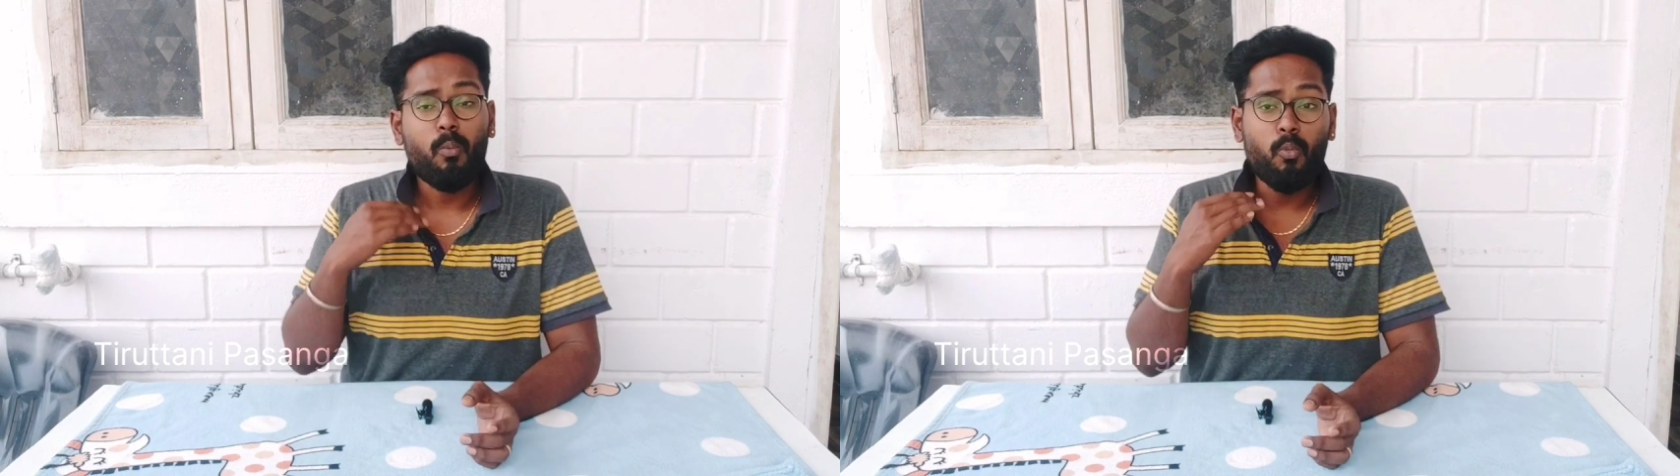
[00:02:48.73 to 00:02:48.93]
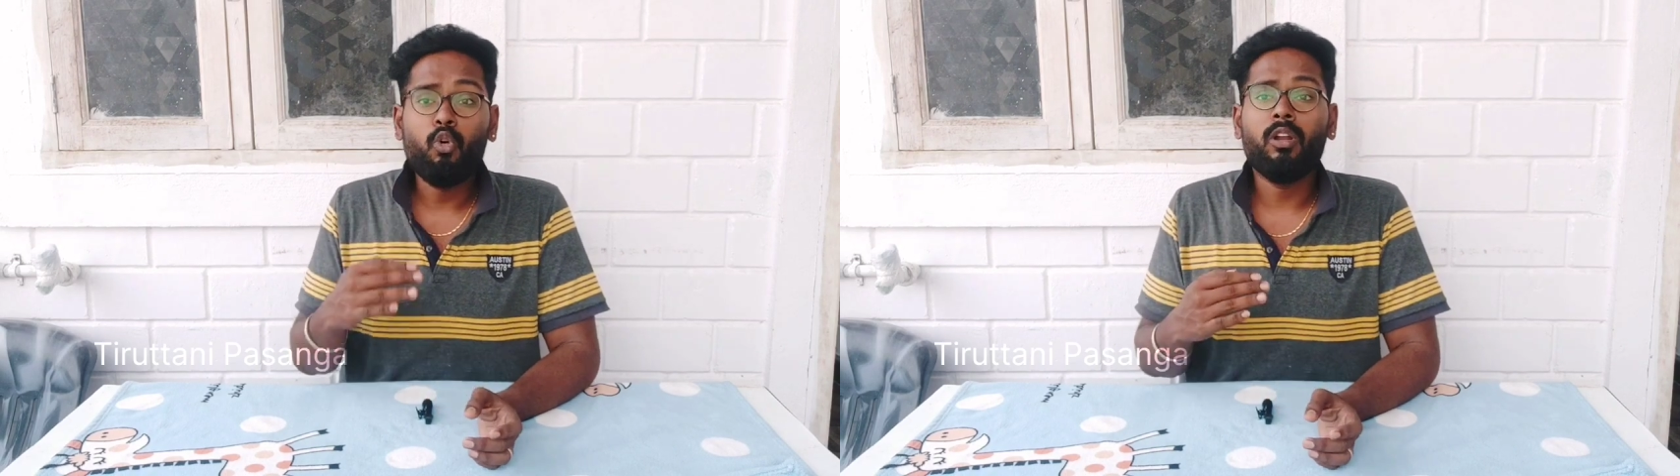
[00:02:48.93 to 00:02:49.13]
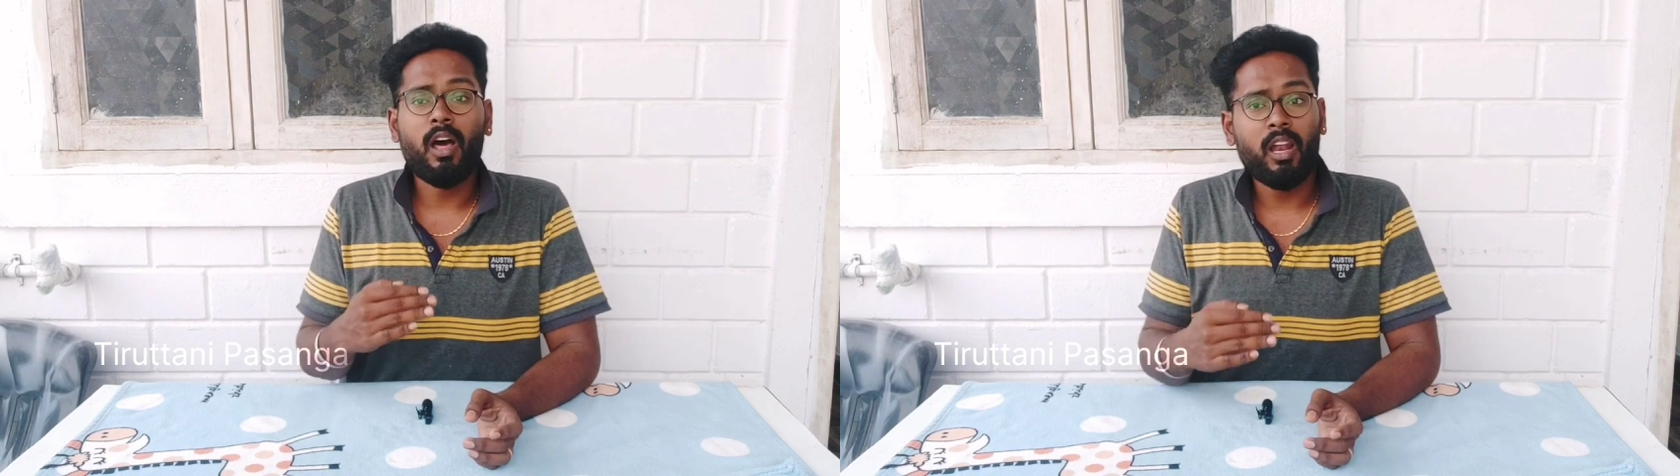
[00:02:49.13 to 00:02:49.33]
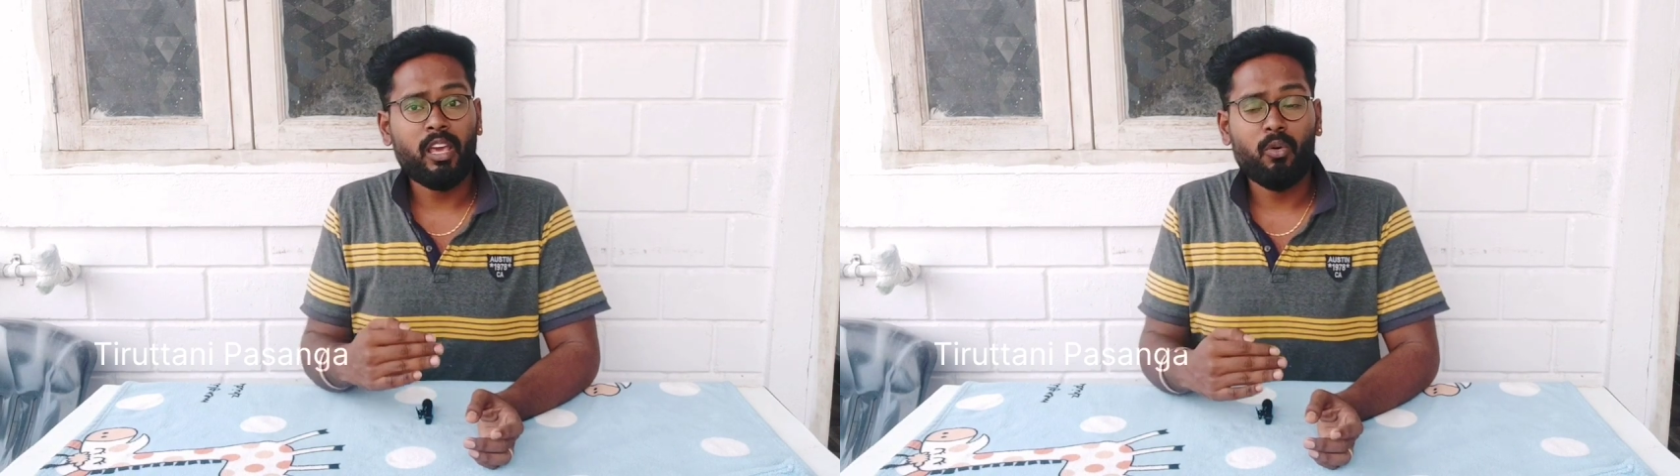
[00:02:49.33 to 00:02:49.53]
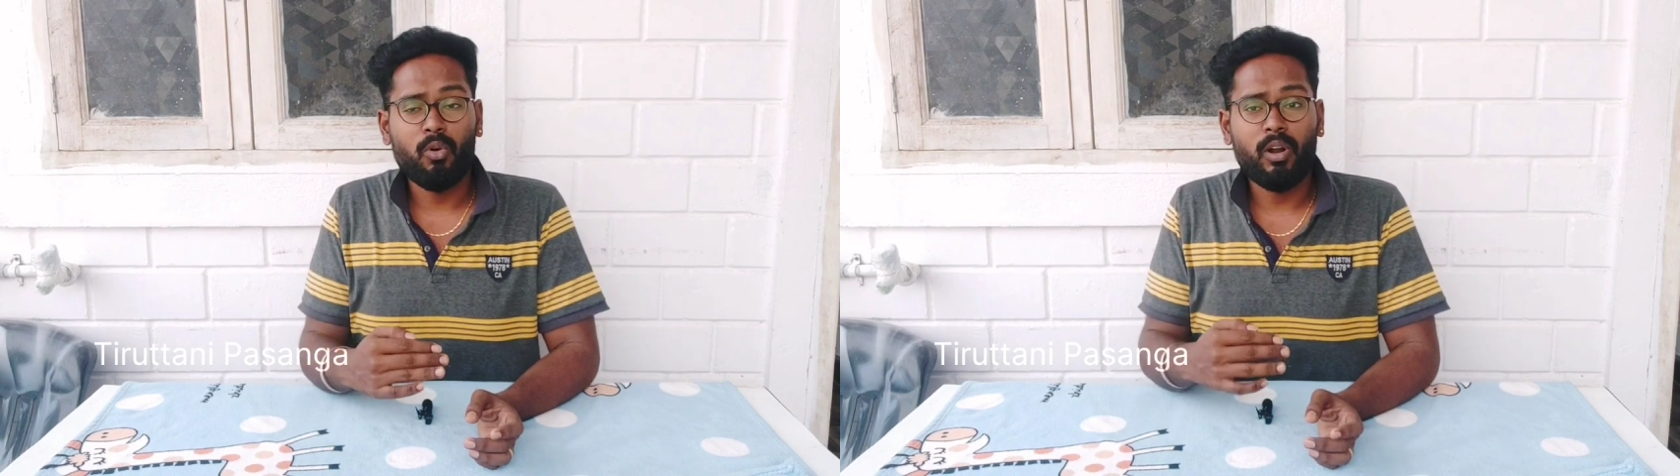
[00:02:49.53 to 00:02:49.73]
மூணு
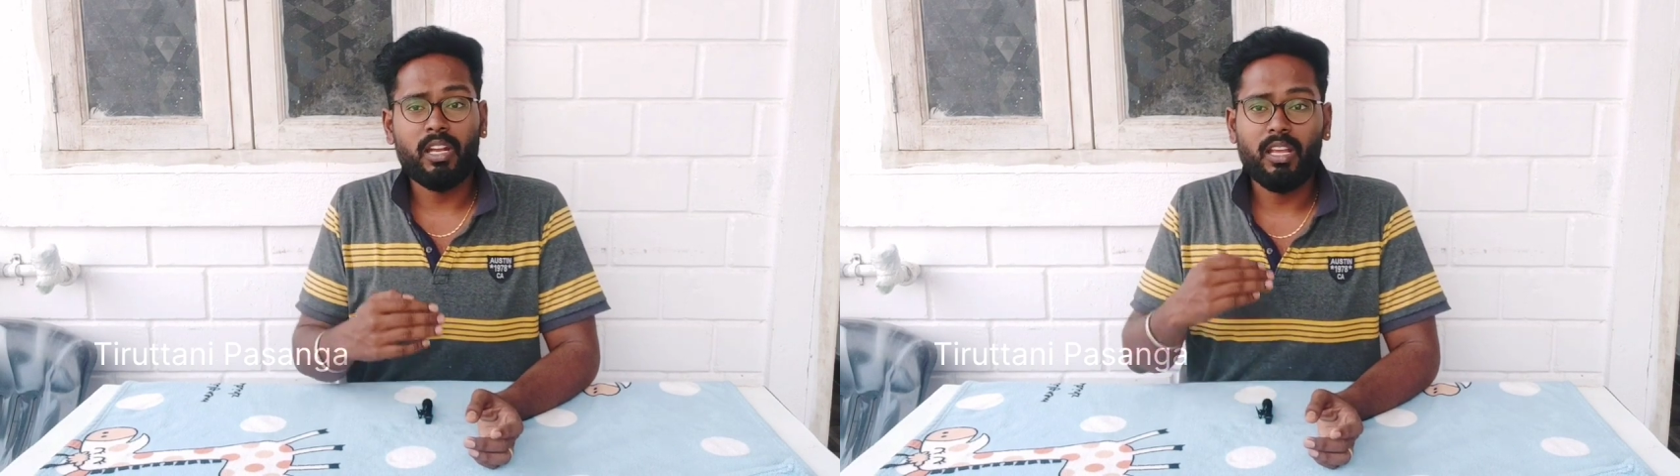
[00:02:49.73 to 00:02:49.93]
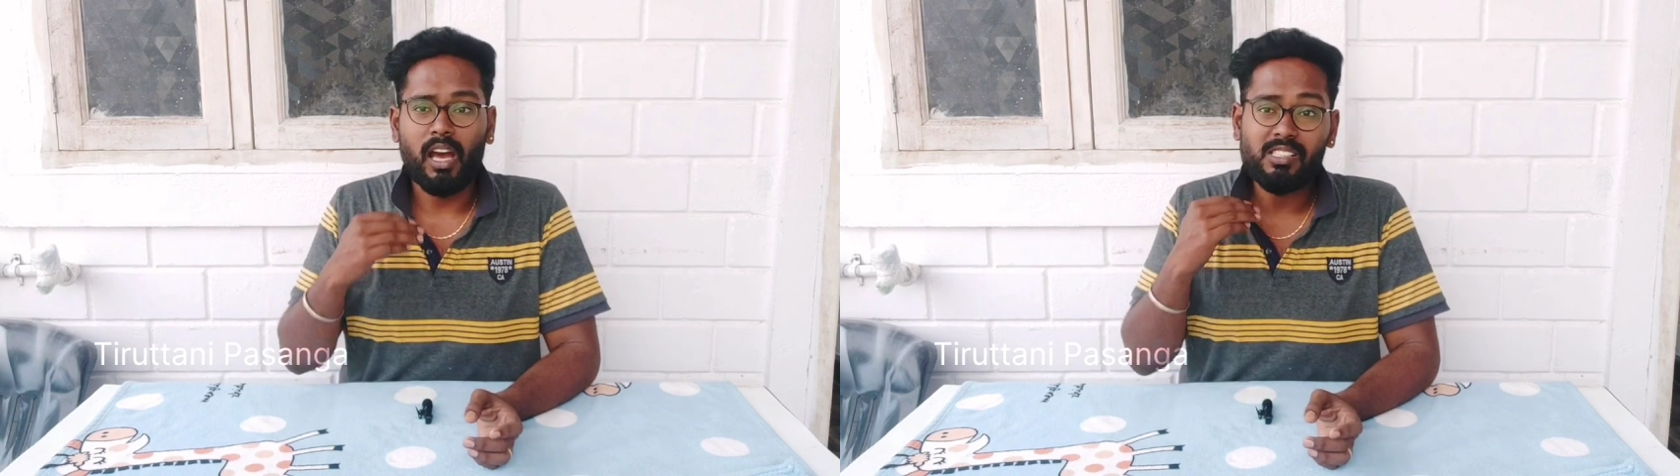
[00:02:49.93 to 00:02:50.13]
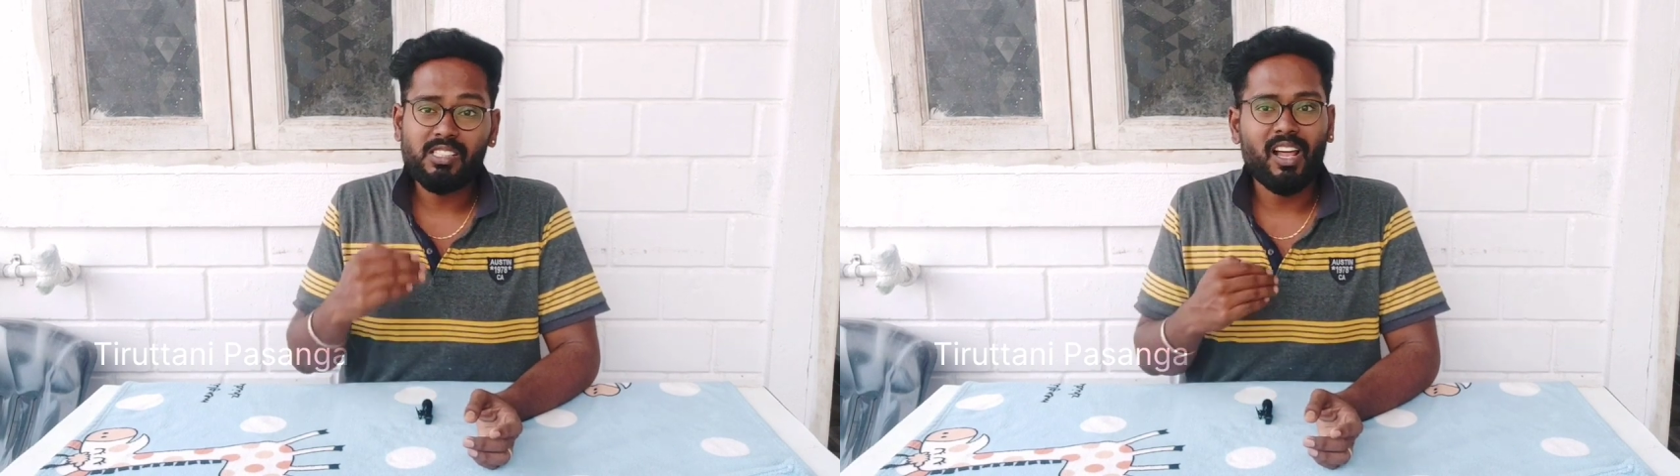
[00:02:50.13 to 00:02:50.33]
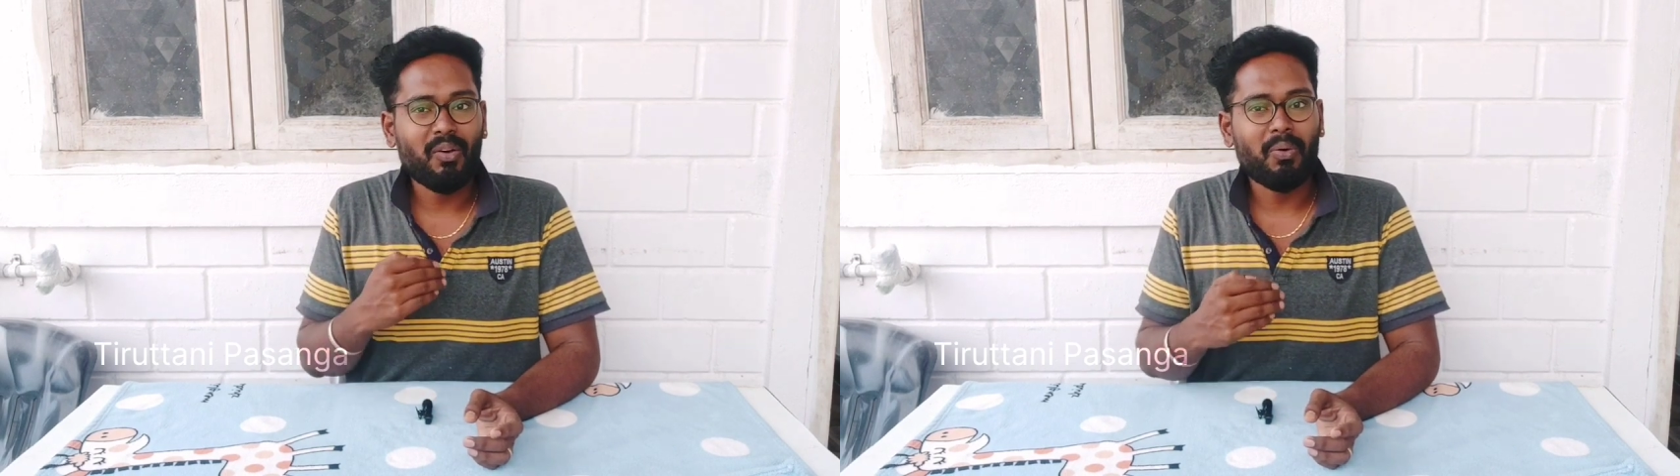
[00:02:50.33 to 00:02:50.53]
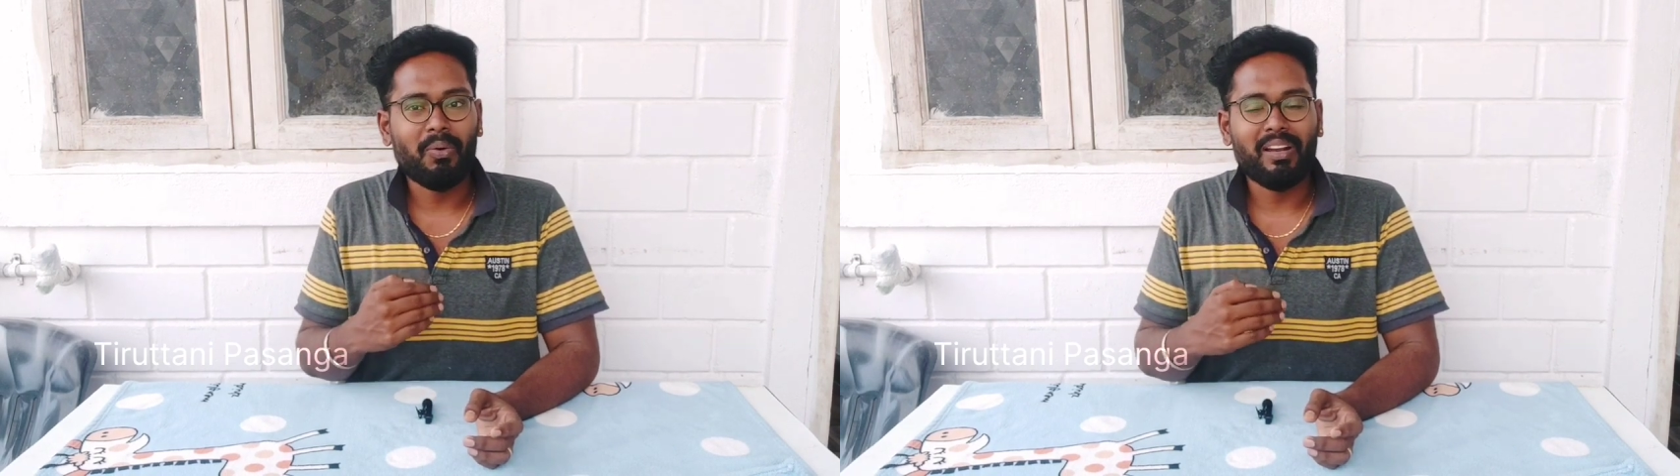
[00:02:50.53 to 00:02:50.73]
நாளைக்கு ஒரு வாட்டி அஞ்சு
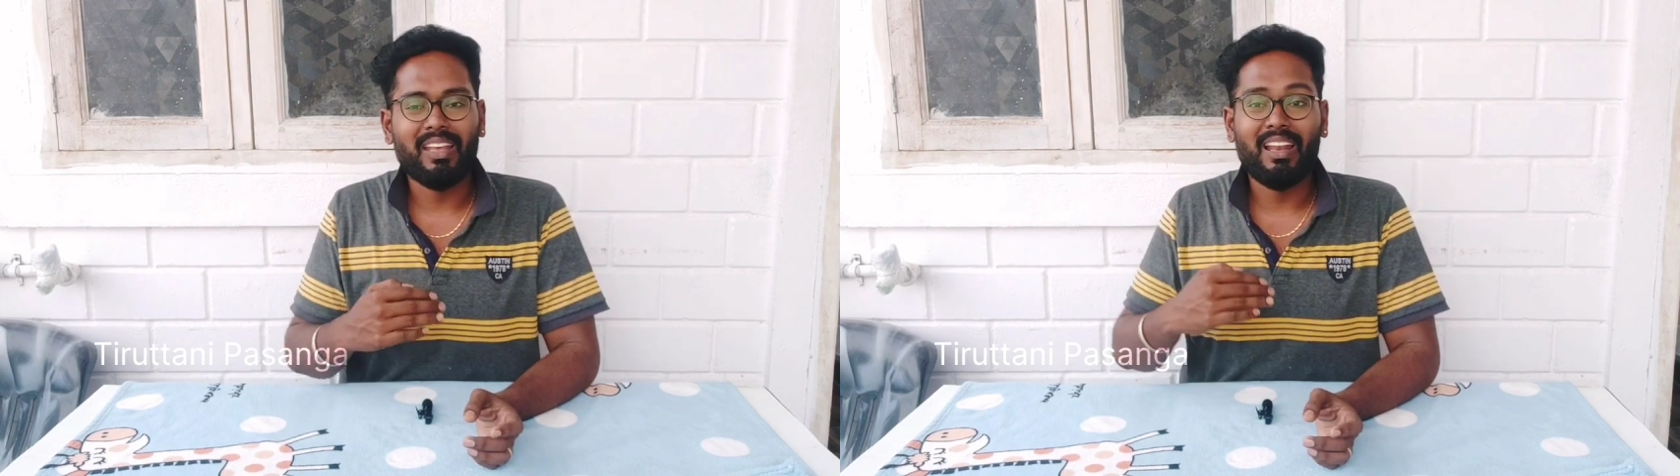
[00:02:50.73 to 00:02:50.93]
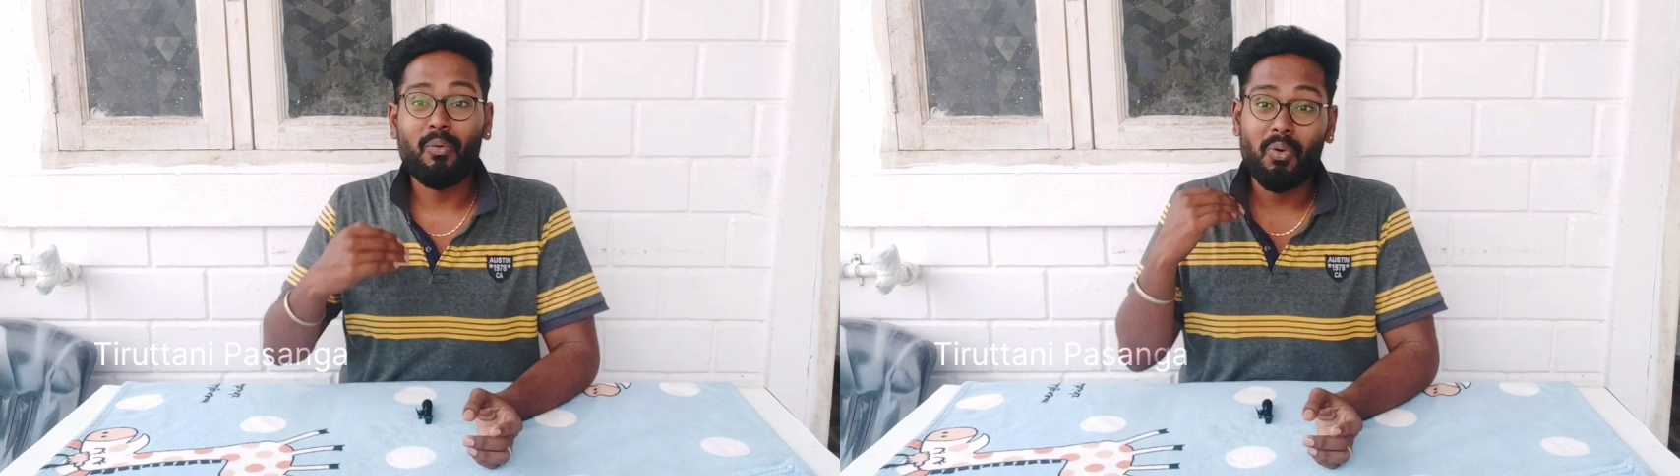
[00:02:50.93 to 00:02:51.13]
நாளுக்கு ஒரு வாட்டி இல்ல